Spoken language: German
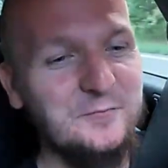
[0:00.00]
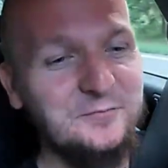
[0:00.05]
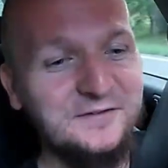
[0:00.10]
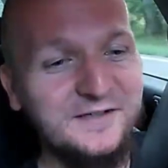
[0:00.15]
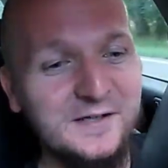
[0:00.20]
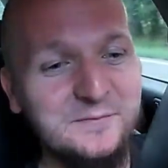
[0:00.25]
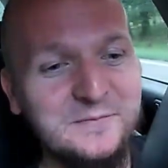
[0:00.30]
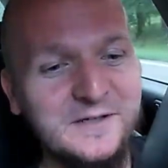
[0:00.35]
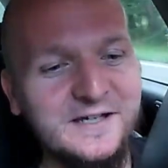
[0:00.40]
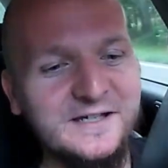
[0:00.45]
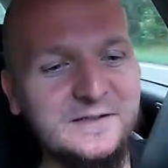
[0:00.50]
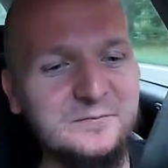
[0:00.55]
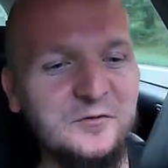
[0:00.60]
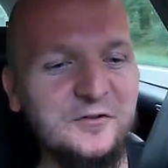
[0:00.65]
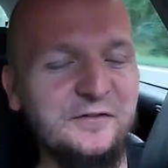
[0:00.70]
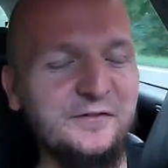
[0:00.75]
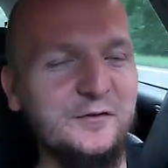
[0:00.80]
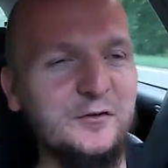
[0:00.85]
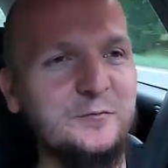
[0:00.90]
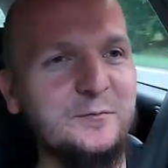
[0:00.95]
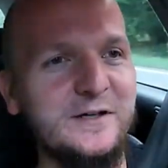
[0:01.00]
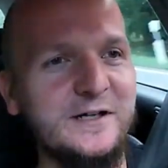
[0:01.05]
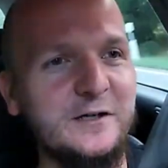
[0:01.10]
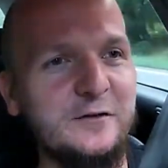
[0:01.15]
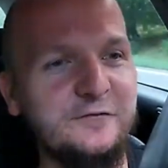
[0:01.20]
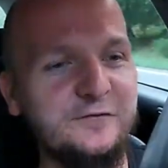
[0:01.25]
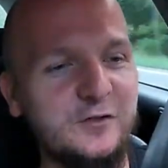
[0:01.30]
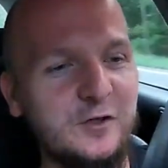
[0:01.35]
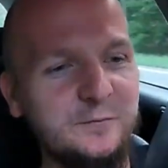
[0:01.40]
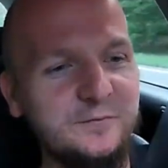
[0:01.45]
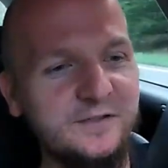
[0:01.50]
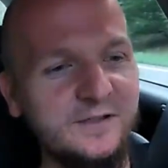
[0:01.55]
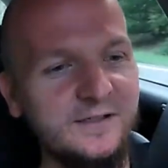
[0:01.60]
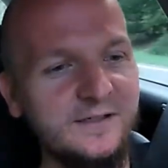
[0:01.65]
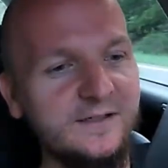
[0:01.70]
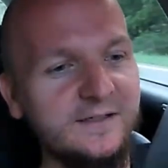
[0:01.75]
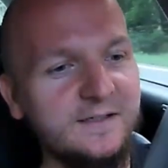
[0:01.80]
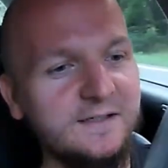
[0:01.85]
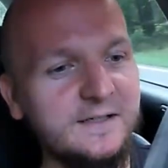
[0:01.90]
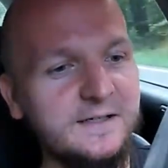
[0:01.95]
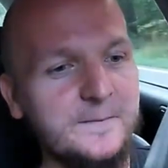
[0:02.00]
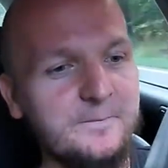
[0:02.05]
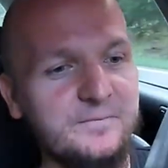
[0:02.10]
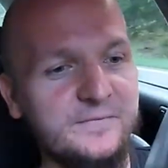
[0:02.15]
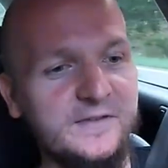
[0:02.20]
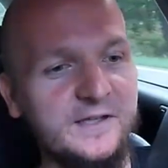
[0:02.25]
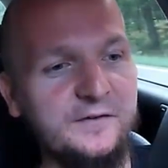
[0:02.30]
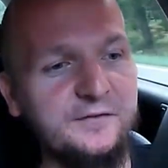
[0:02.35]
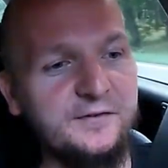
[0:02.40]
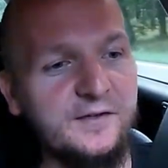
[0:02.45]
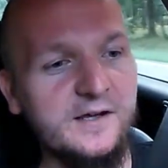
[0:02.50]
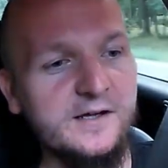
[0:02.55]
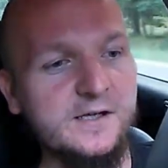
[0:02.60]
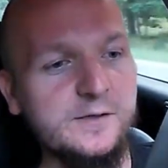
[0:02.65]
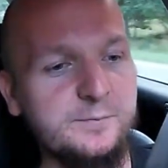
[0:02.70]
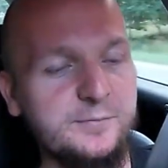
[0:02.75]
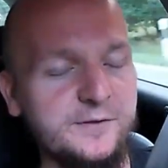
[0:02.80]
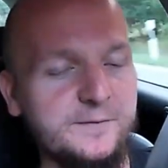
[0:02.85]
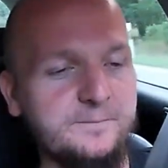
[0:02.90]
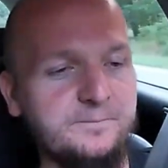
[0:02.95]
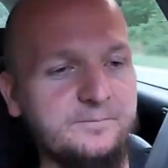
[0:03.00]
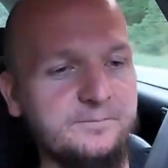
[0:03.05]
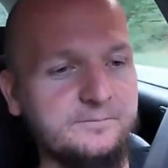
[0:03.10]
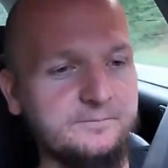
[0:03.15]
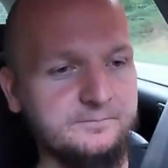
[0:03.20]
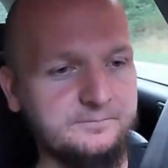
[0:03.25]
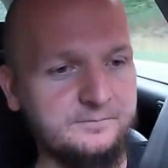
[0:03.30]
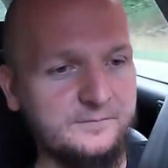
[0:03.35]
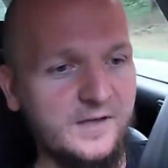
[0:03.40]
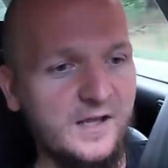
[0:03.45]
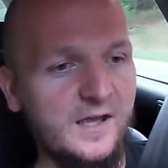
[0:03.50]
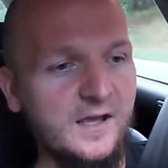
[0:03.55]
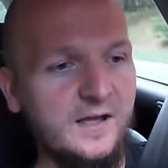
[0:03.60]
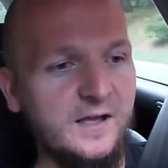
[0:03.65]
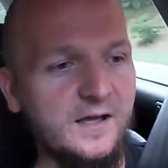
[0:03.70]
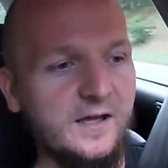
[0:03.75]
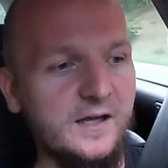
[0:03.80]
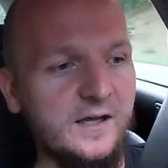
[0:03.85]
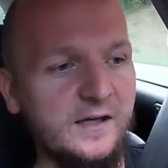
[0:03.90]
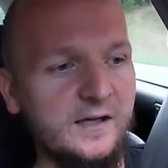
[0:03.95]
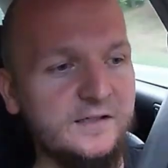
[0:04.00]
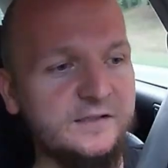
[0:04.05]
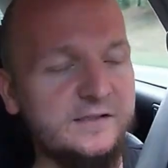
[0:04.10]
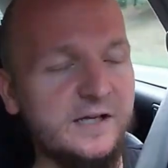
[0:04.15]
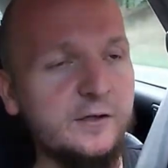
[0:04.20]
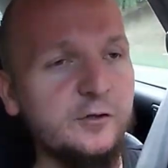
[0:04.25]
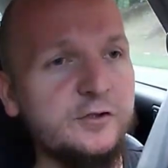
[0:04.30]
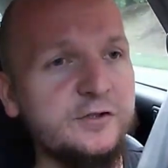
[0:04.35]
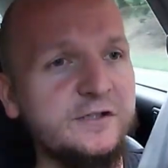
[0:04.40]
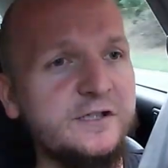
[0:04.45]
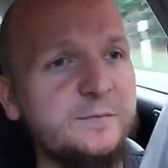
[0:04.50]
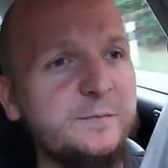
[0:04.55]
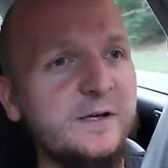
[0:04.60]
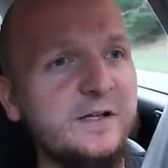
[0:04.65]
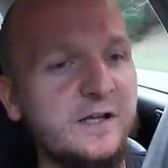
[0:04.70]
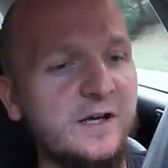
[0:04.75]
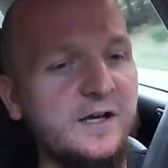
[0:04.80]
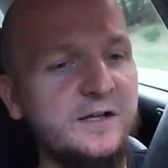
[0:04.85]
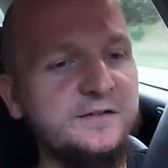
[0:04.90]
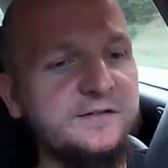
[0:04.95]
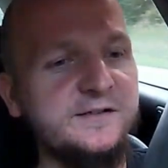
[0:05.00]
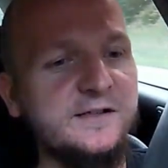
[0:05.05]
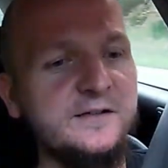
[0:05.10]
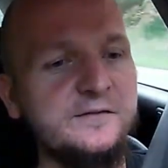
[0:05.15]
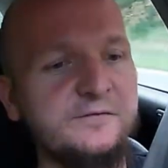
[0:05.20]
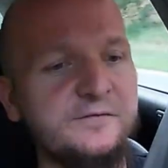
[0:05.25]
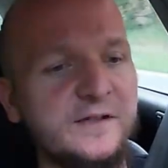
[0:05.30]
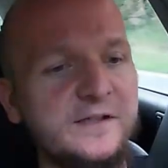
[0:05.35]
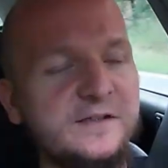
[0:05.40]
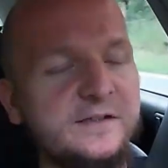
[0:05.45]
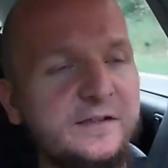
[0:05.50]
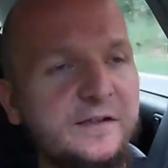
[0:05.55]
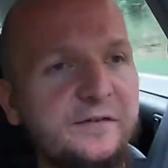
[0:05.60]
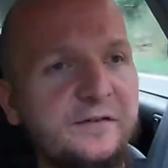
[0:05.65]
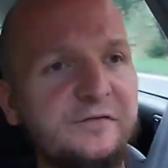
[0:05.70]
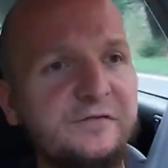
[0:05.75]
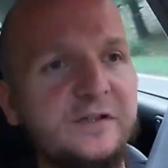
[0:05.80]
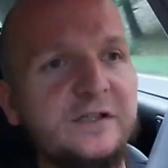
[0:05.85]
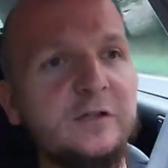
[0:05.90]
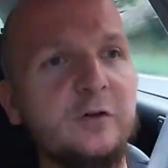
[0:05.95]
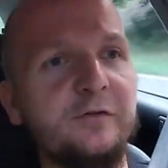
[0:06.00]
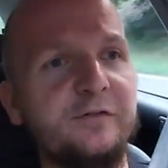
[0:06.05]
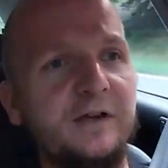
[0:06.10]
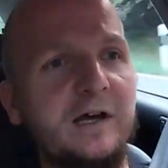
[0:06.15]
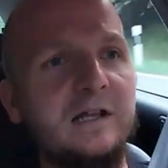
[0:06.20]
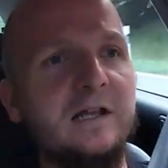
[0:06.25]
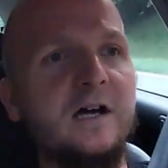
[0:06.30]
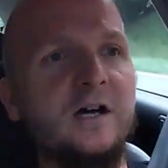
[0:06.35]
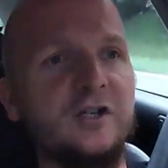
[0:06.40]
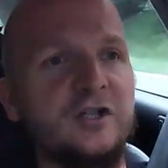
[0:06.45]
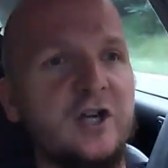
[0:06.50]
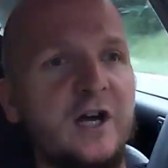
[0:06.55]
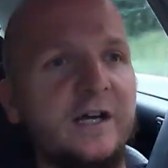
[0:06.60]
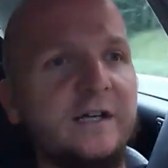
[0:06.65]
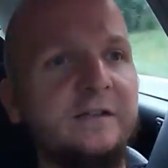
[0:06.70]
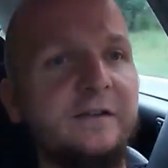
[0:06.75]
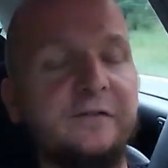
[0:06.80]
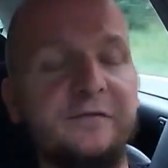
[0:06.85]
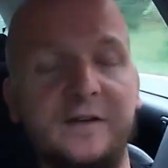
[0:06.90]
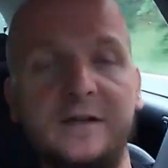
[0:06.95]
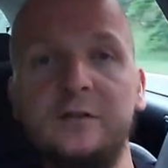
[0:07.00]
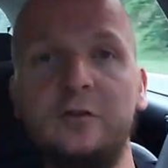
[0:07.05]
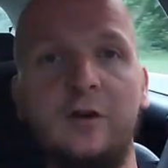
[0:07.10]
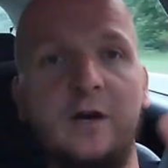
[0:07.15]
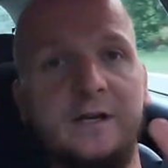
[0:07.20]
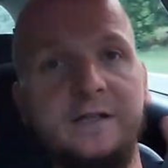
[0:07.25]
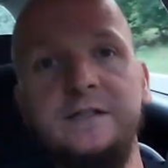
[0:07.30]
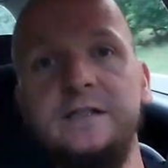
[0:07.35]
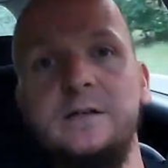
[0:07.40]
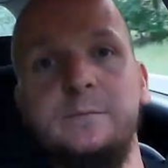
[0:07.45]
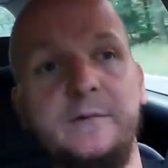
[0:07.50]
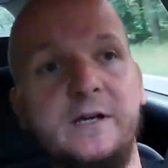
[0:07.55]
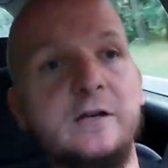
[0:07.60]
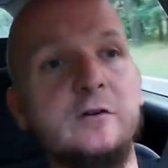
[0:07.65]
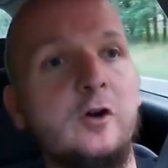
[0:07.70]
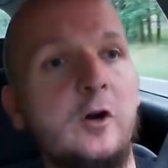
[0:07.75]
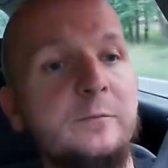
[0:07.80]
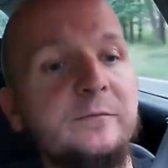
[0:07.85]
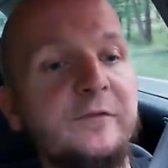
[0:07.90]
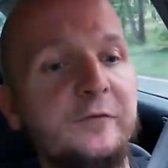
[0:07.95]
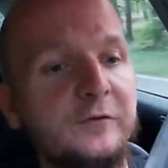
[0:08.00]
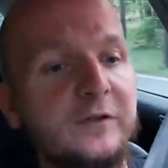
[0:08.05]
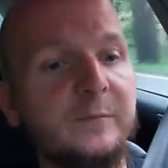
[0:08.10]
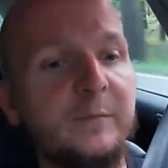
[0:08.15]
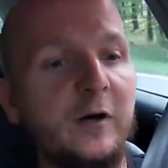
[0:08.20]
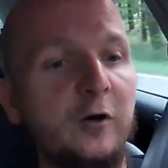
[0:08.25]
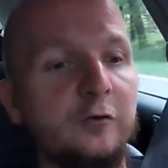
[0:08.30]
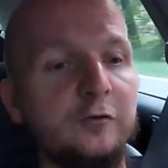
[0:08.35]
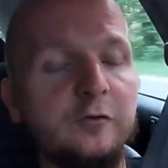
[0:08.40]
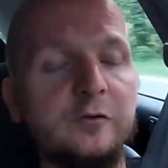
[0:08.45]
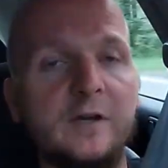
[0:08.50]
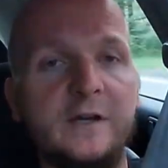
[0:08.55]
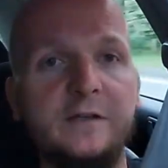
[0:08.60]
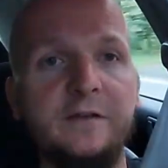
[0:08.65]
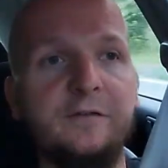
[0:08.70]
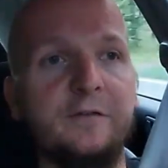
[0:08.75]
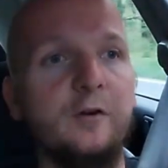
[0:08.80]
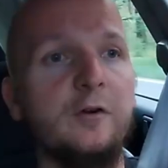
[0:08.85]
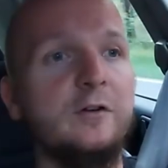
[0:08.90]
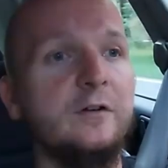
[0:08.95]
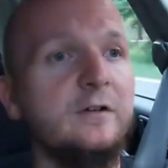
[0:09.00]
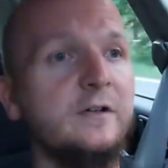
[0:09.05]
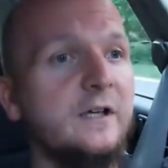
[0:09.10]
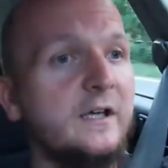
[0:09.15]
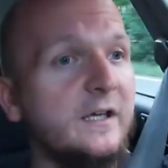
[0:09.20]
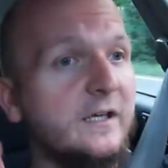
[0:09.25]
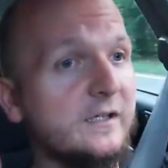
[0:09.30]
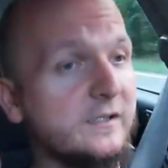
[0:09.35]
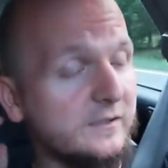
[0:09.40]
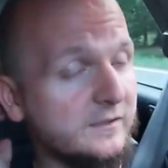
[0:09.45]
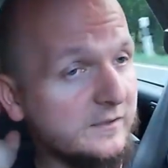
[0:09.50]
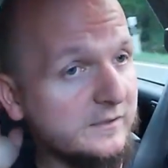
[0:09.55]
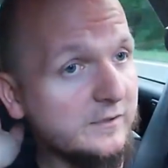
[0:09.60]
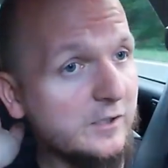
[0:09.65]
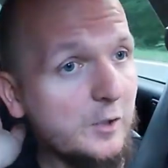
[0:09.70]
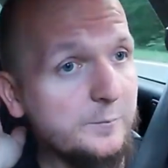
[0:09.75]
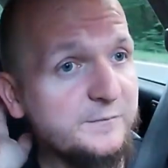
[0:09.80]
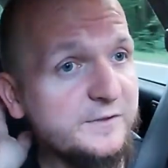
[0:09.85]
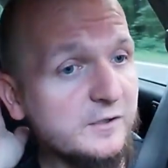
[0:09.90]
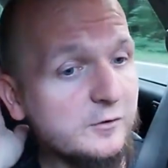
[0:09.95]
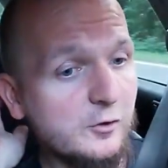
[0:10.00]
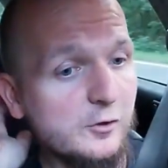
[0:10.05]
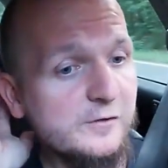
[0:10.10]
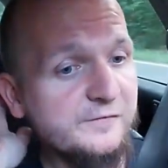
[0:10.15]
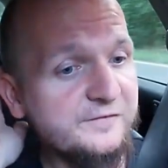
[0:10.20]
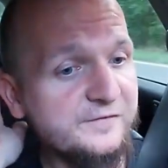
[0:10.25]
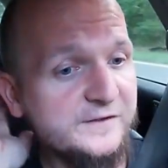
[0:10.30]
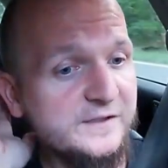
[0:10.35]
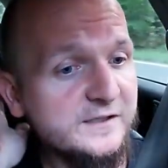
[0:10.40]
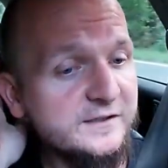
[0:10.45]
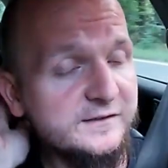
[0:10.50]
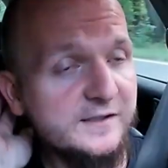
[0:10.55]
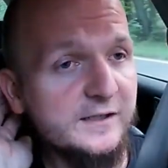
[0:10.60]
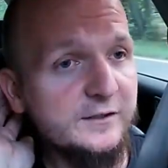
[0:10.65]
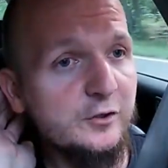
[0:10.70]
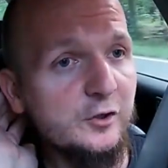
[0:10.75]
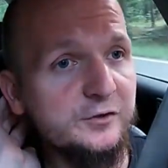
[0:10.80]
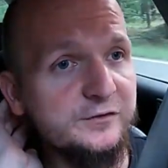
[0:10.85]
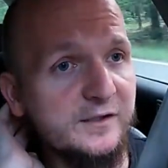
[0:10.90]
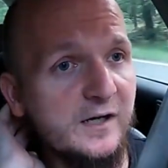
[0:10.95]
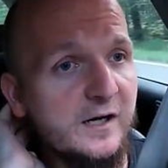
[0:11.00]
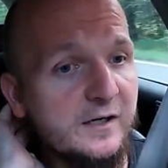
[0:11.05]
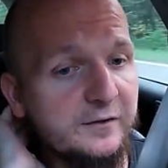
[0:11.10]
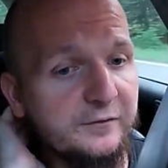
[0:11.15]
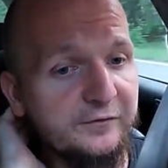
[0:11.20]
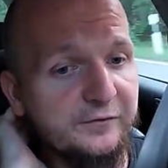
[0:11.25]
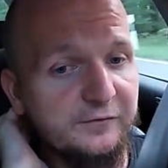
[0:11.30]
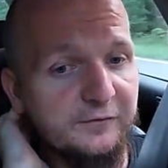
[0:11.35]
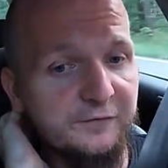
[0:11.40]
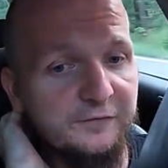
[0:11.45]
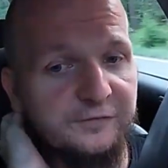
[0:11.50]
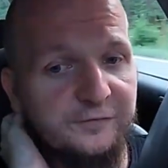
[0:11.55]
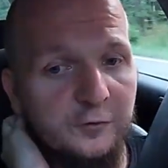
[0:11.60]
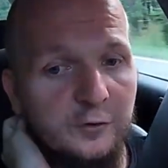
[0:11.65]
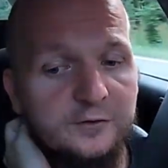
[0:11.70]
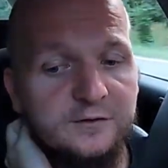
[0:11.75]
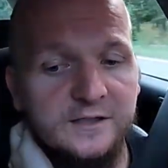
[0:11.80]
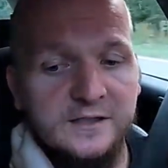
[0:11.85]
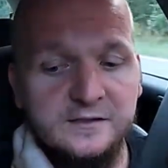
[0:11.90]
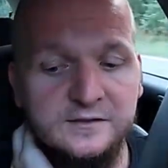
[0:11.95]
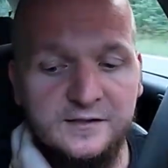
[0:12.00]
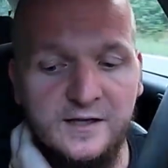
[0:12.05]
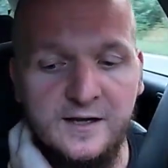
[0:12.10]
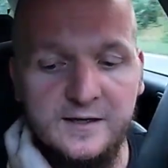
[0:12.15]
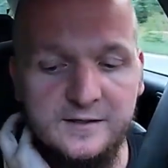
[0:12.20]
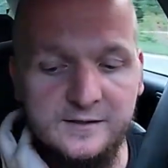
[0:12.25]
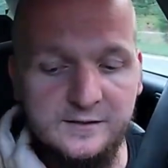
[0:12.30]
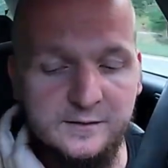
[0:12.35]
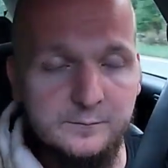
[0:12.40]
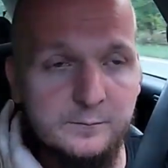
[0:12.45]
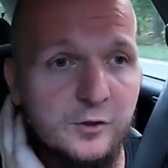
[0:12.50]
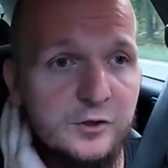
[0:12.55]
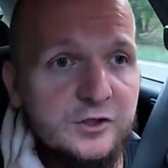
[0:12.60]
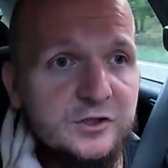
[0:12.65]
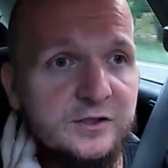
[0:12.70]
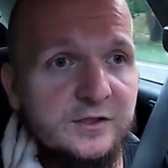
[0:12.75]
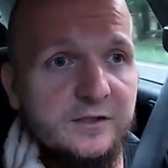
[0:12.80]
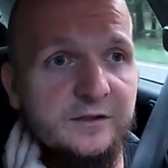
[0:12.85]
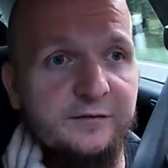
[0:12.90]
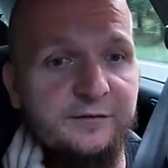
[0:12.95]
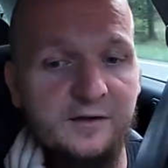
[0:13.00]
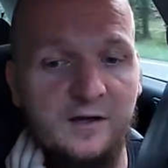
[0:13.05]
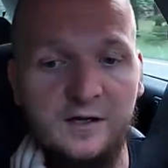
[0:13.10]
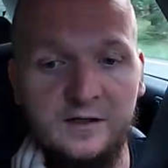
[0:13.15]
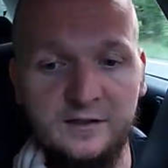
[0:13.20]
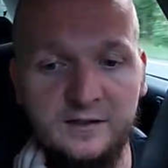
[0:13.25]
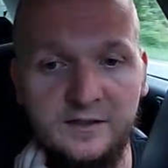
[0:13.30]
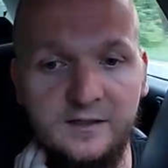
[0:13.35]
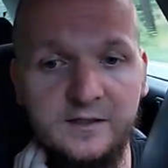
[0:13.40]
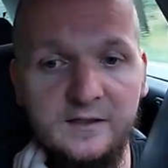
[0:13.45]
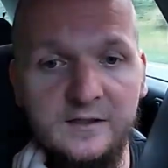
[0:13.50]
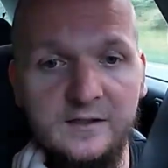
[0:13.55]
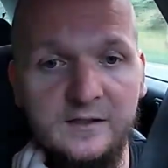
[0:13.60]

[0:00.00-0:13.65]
ob da mehr Emotionen bei aufkommen deshalb, ich kann euch nicht mal garantieren, wenn diese Videos alle erscheinen, es werden noch einige mehr kommen zu dem Auto, keine Sorge, äh, ob der Golf 4 dann noch da ist. Für den Teil möchte ich sagen,